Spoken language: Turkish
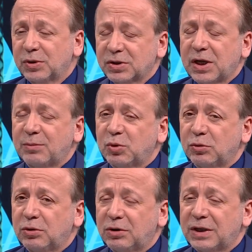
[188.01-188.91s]

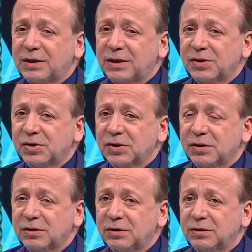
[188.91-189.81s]
şampiyonluğa olan
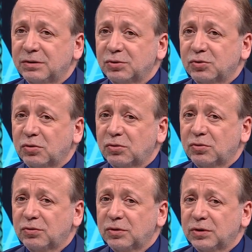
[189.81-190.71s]
inancının çok
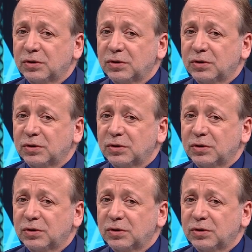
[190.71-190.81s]
e,